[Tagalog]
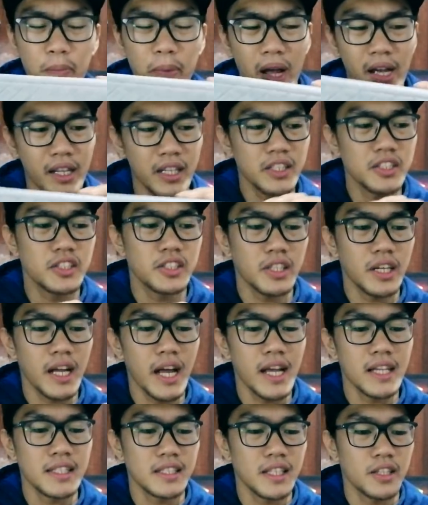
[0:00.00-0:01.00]
package niya
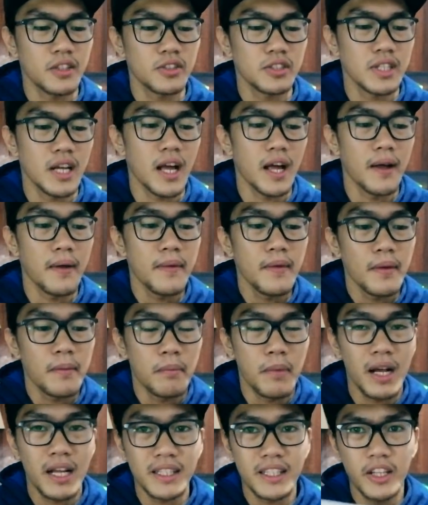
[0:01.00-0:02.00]
guys. Ito siya.
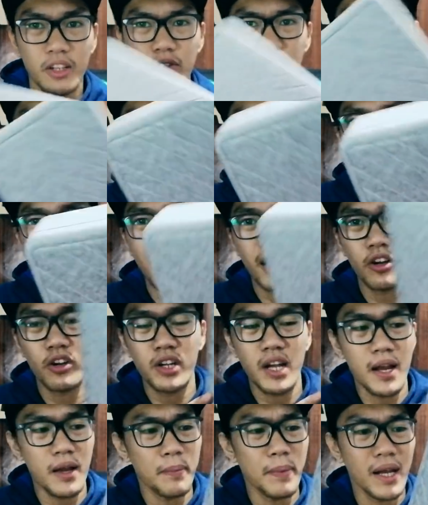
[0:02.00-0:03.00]
Maganda yung styro
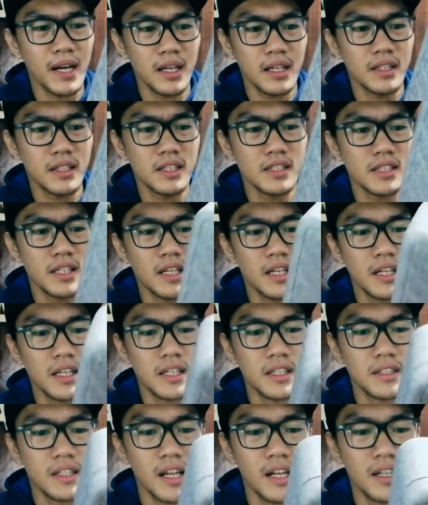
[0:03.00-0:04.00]
niya, parang hindi
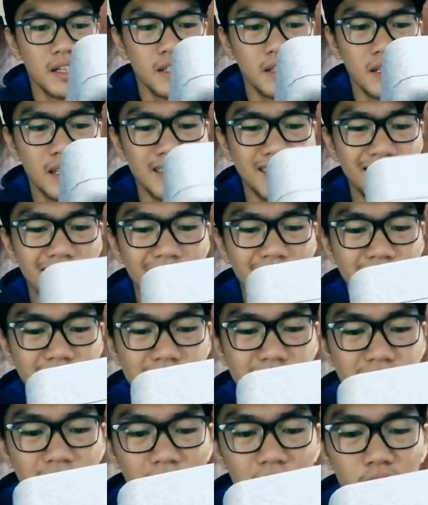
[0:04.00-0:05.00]
siya talagang literal na
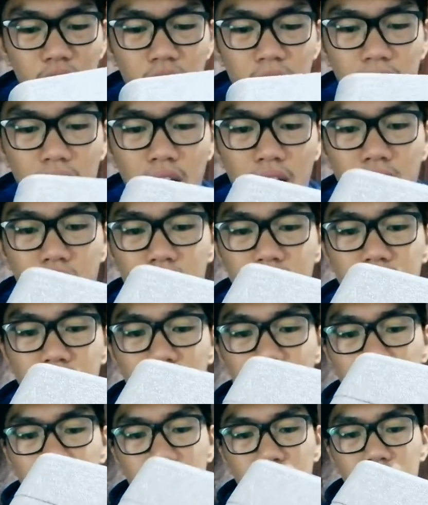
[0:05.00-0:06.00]
styro yun. Ang
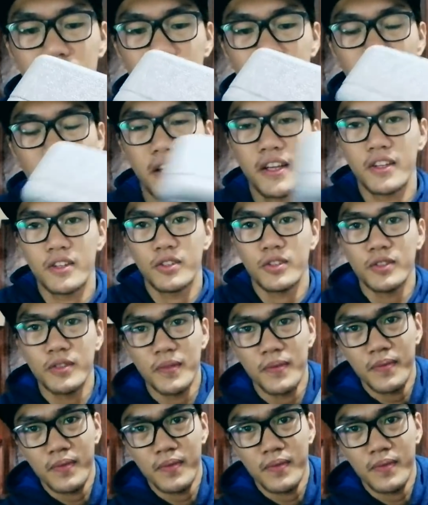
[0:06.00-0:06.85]
ganda ng ayun oh.